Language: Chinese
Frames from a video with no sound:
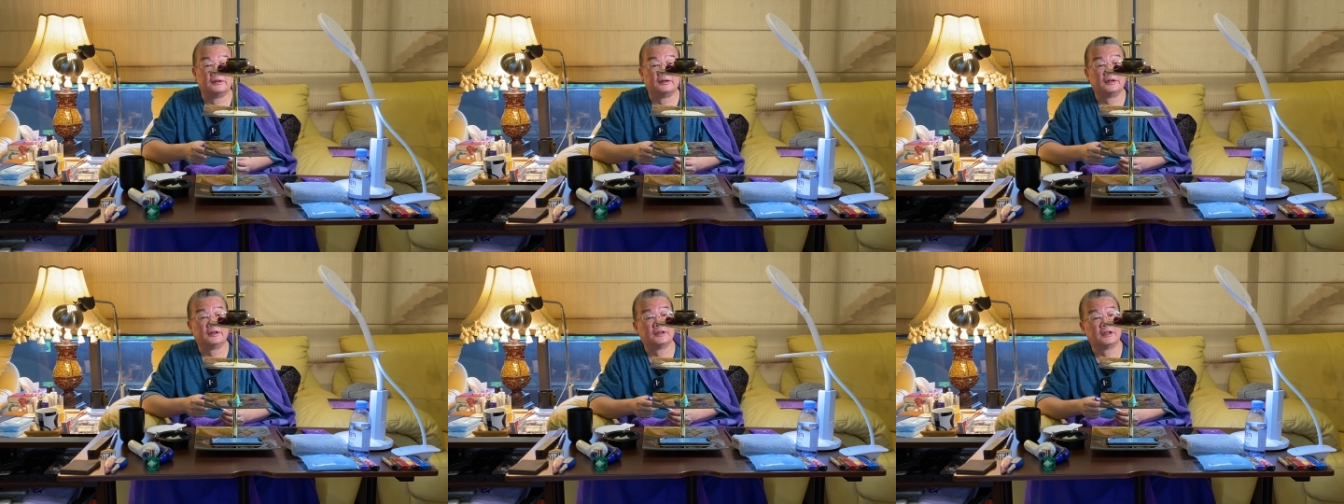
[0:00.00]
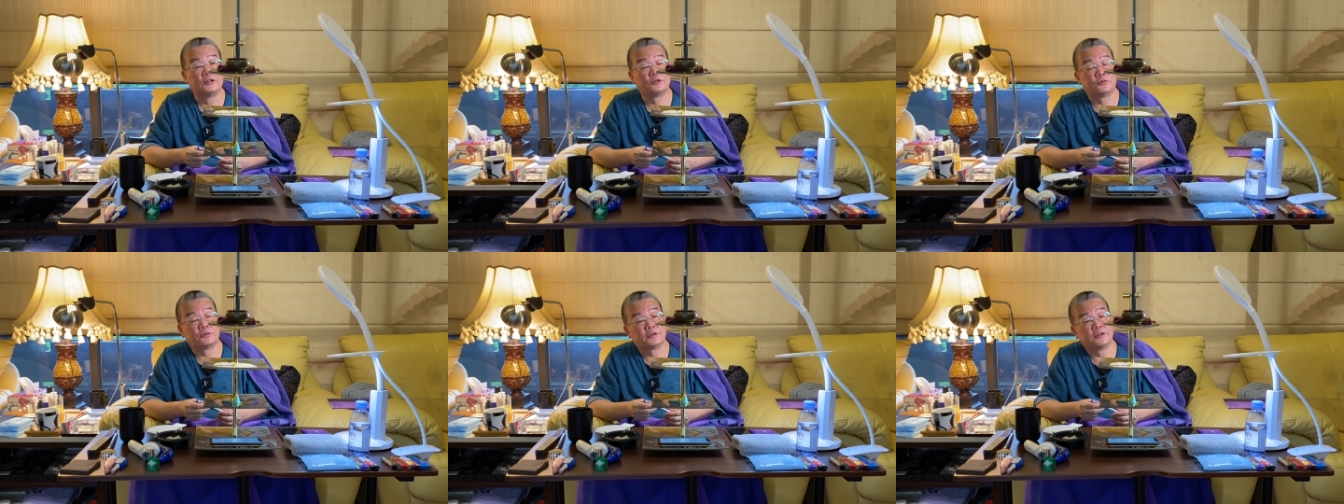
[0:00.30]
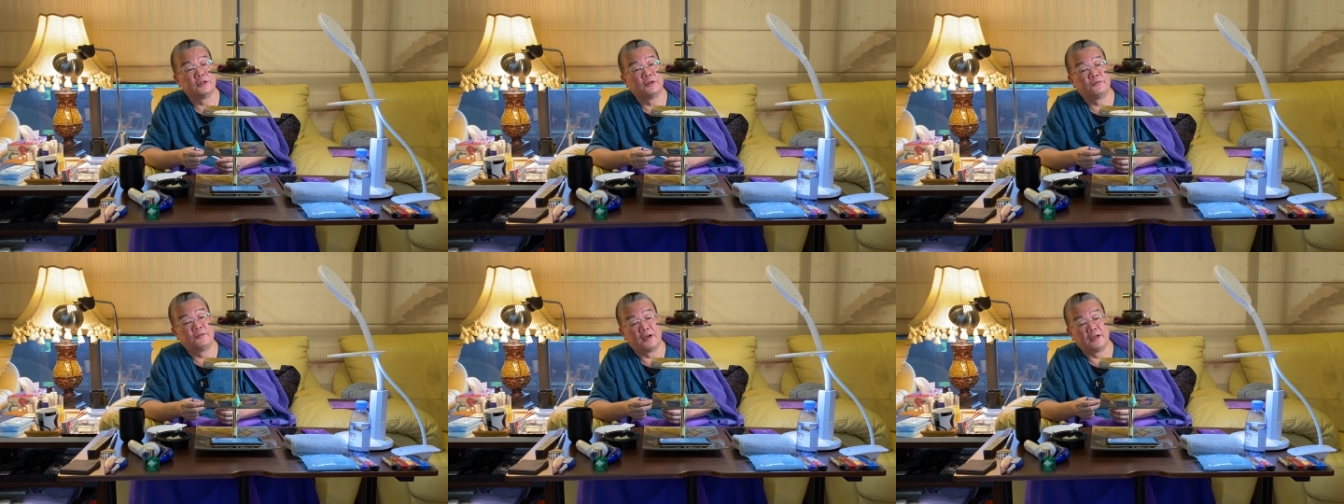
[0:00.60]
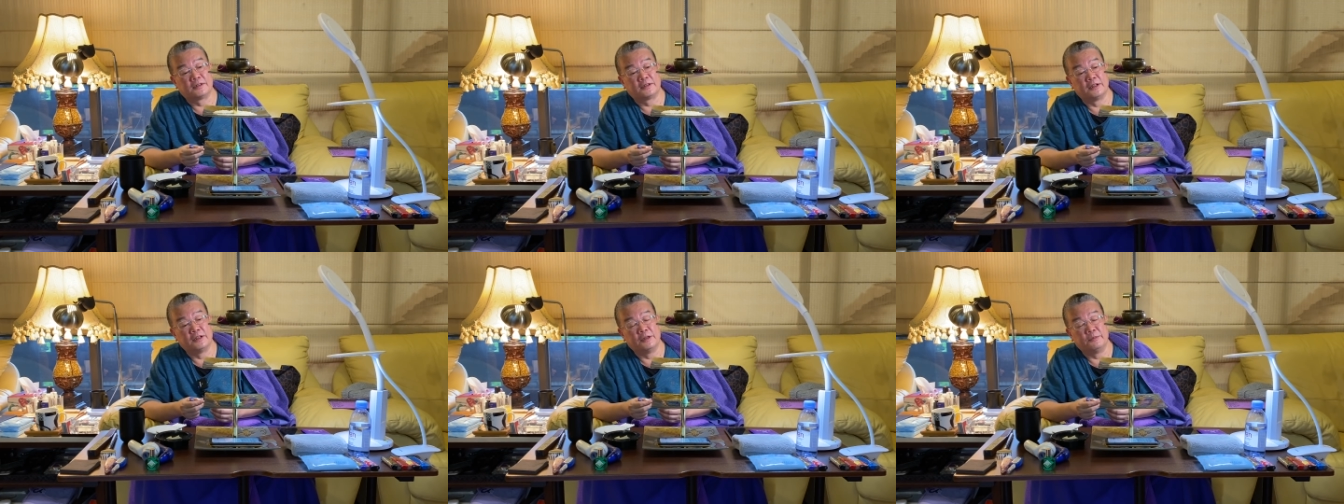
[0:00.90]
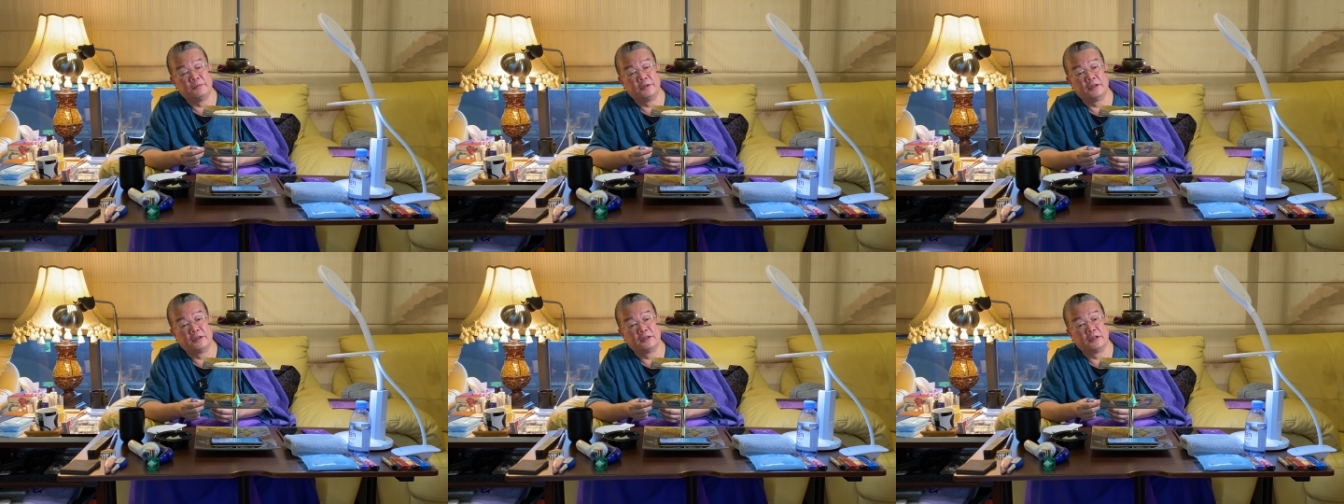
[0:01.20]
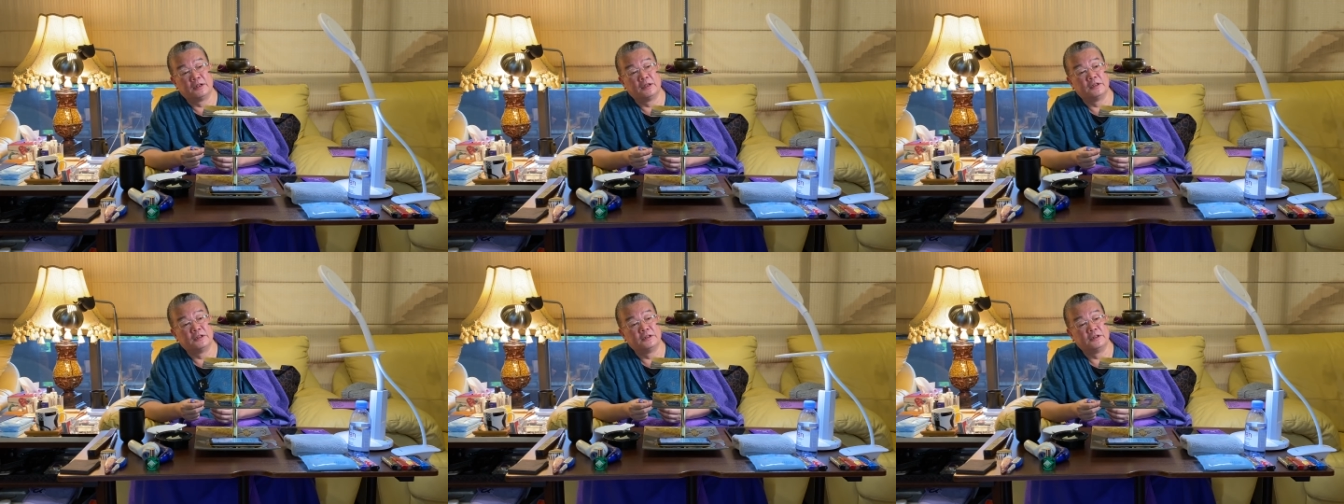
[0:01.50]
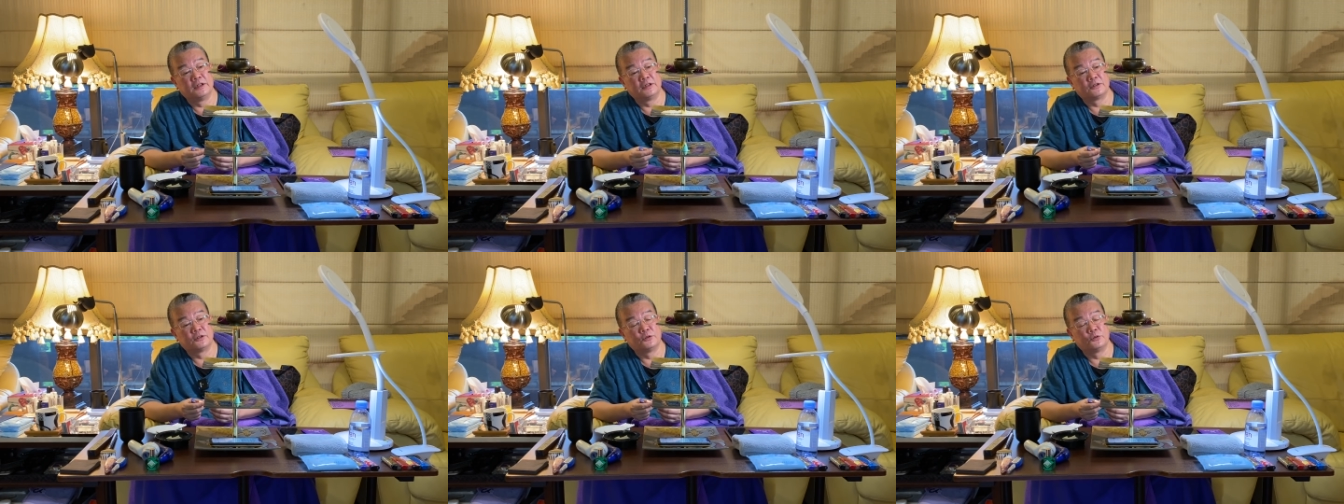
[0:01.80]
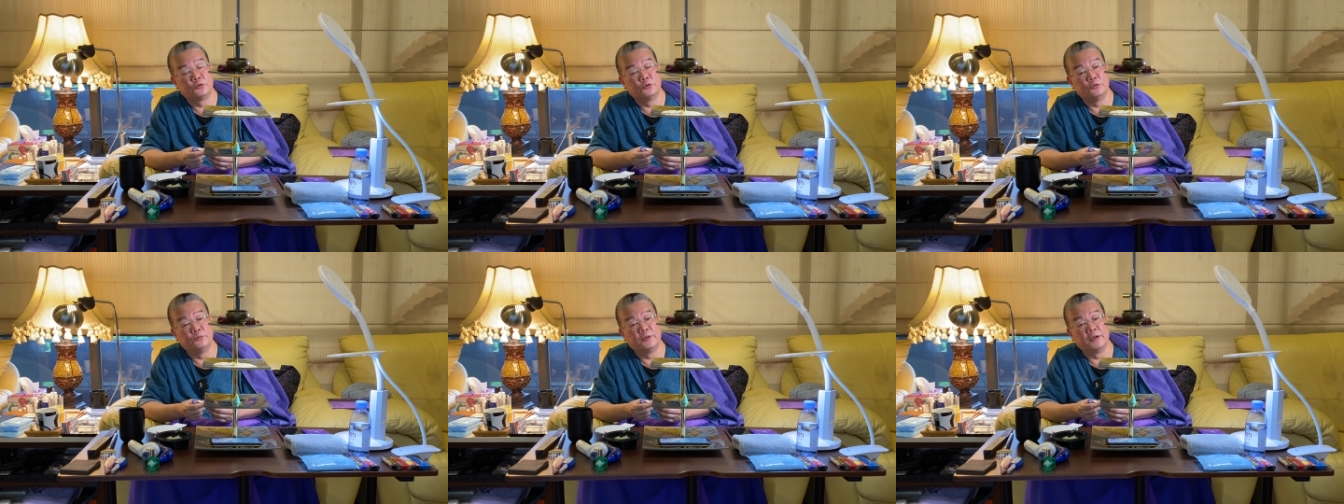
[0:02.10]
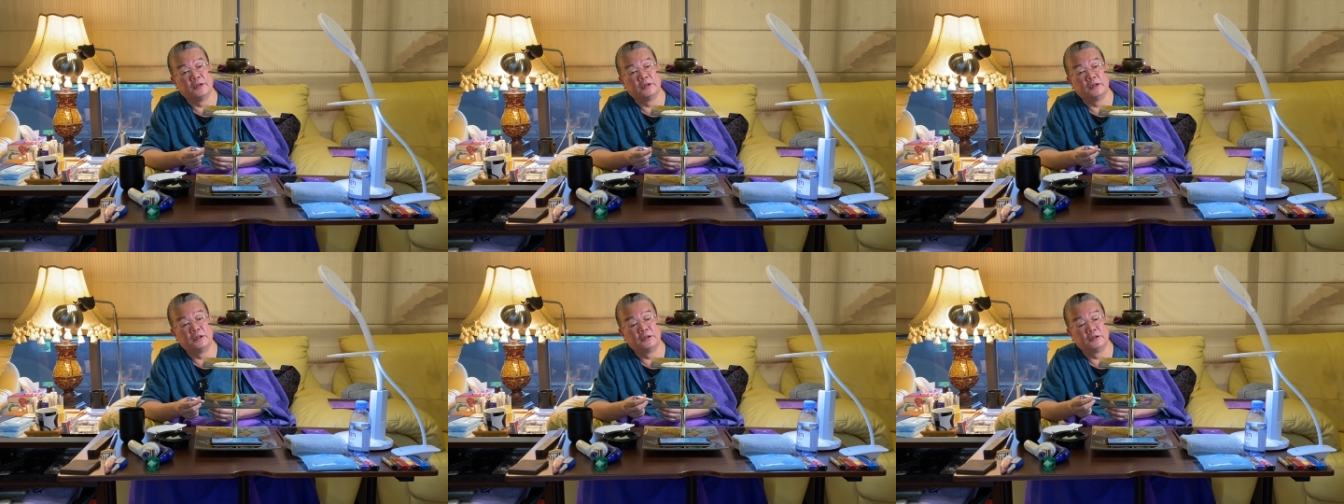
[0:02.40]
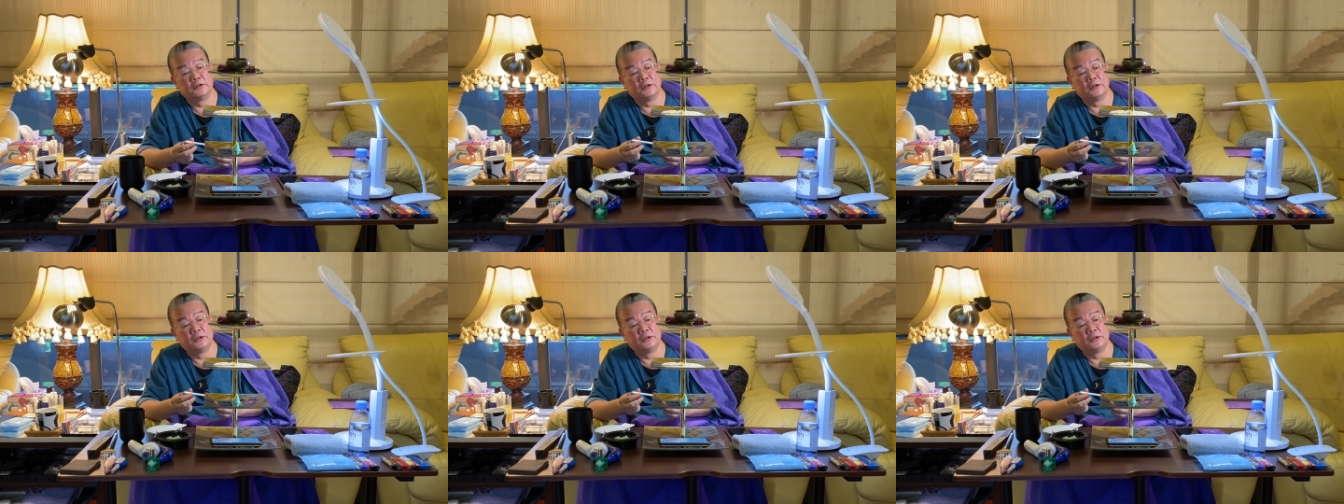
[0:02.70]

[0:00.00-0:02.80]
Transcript: 二代祖师的法尘里面呢，一样是具备了。